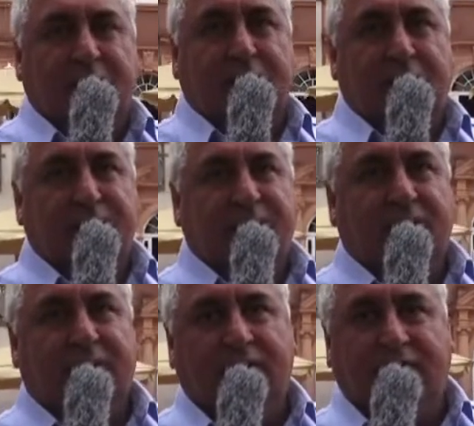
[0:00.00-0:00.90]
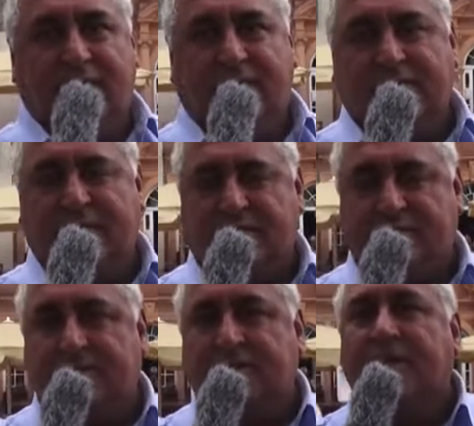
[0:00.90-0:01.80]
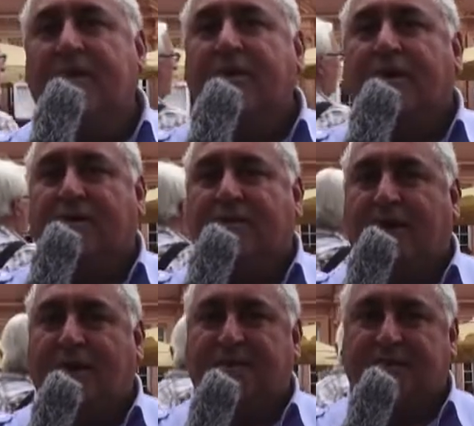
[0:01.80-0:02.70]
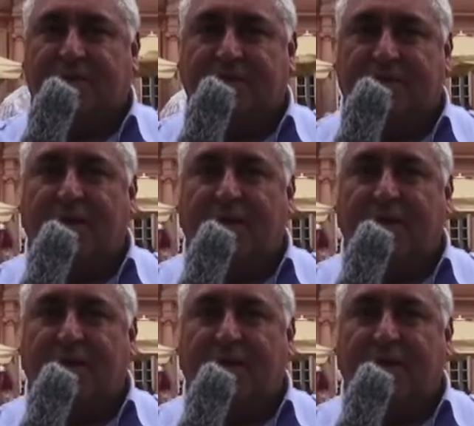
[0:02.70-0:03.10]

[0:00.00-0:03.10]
كامرا لها تكست قد خازخ